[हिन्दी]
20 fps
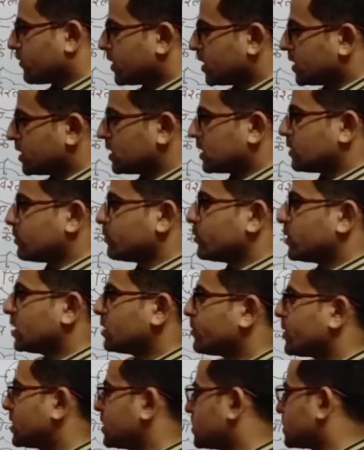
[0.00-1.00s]
फिर नियम फिर
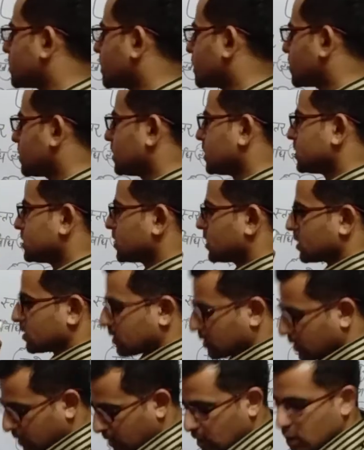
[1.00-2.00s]
परीक्षण किया
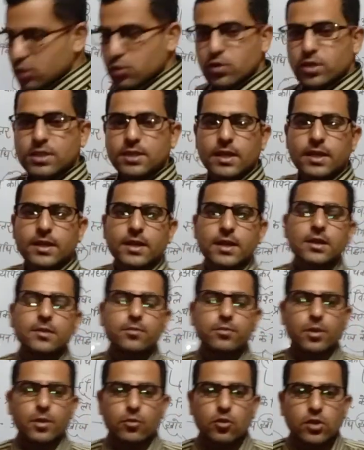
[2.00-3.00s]
जाएगा तो ये रही
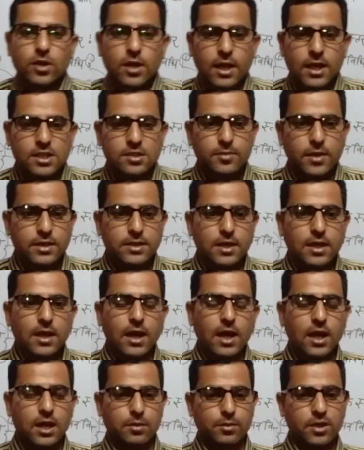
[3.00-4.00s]
प्रमुख खास बातें
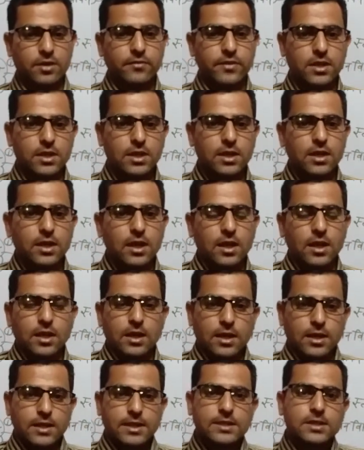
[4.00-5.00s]
आगमन विधि की
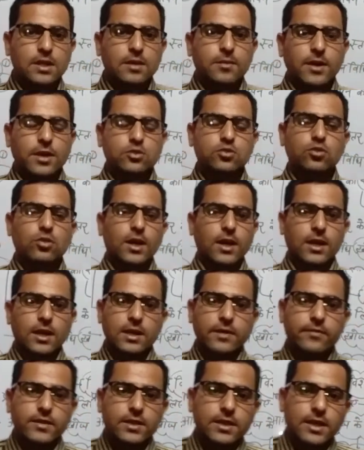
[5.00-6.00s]
इसके बाद जो
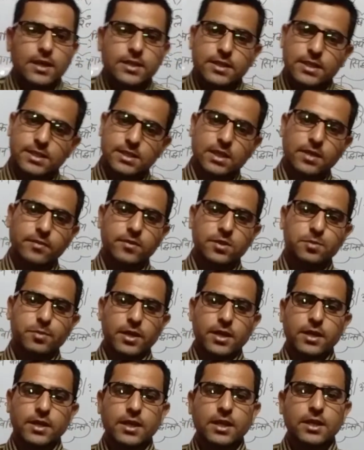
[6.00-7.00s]
अगली विधि है तीसरी विधि
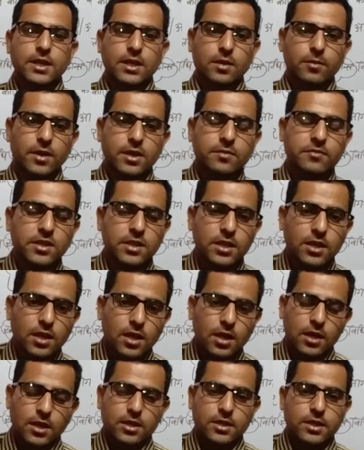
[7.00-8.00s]
पढ़ेंगे निगमन विधि
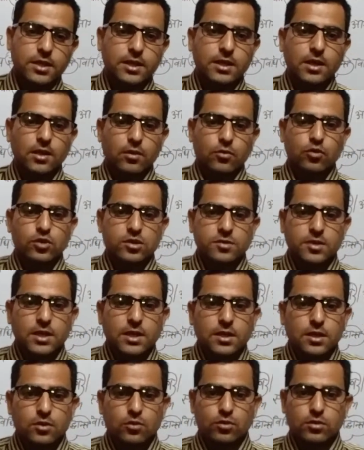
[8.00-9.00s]
ठीक है
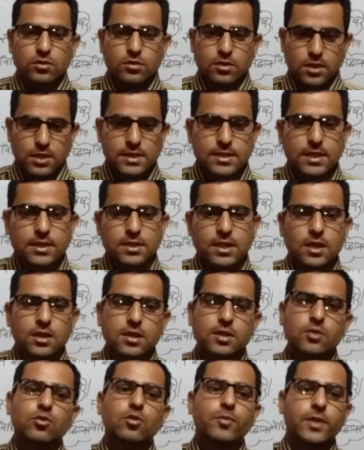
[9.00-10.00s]
उसकी किस कक्षा
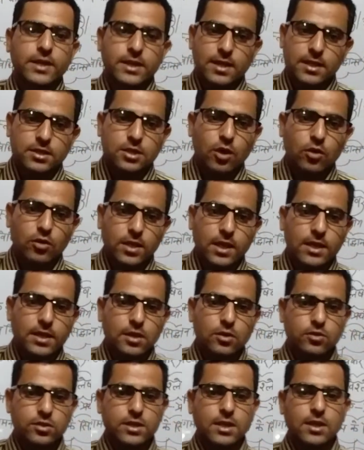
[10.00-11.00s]
की वो बड़ी कक्षाओं के लिए
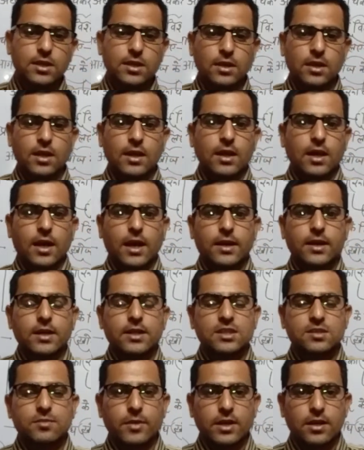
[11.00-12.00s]
होती है है ना
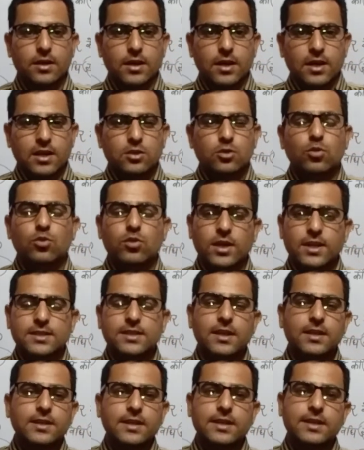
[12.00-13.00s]
इसमें थोड़ा
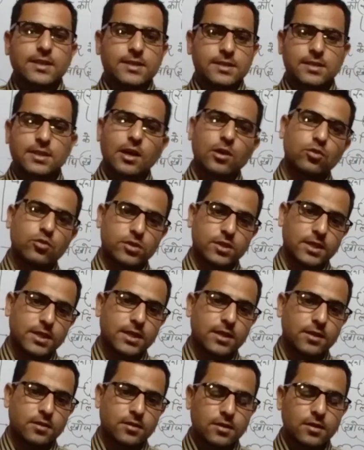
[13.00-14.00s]
सा नीरसता होती
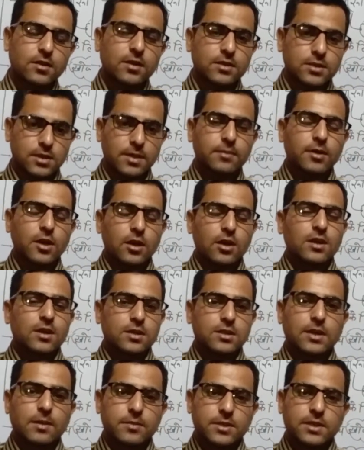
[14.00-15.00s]
है जब
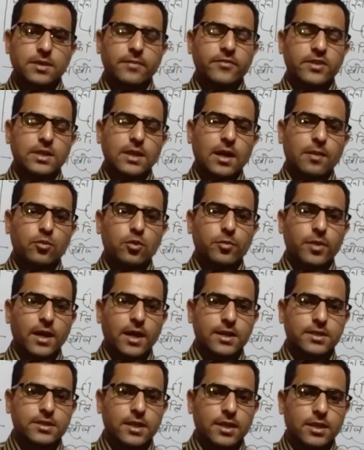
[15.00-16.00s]
जब ये विधि आपको
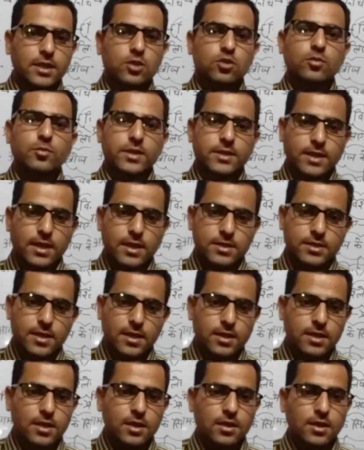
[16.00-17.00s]
पढ़ाई जाएगी तो बताई
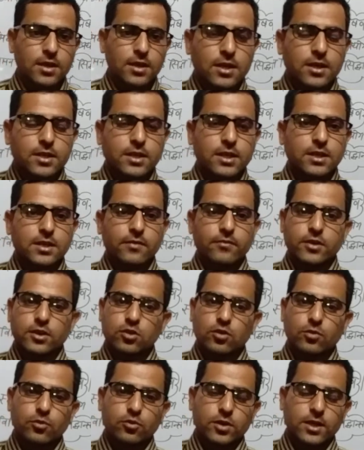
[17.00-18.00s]
जाएगी ठीक है
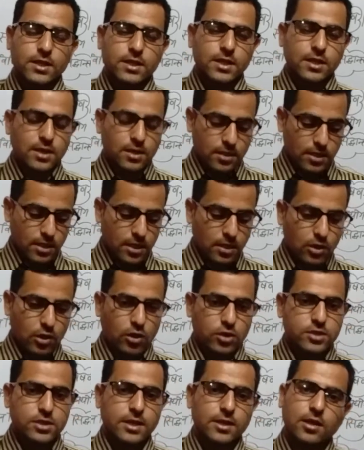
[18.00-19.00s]
वीडियो पूरा देखेंगे
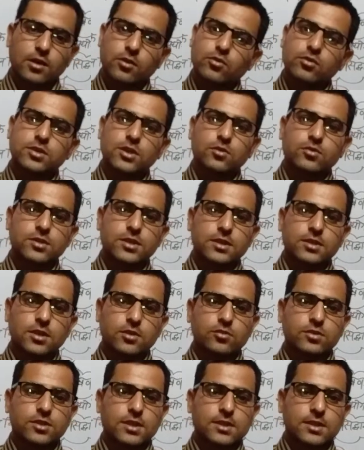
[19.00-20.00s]
और चैनल को ज़रूर से
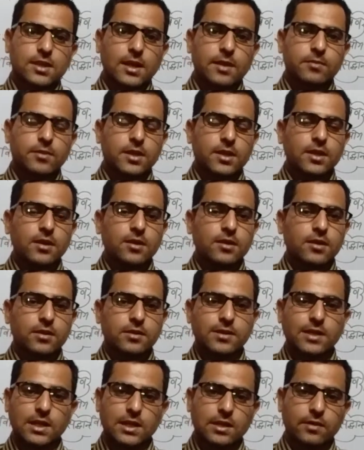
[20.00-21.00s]
ज़रूर सब्सक्राइब करें
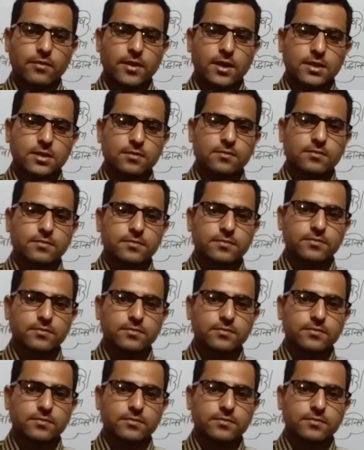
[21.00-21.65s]
धन्यवाद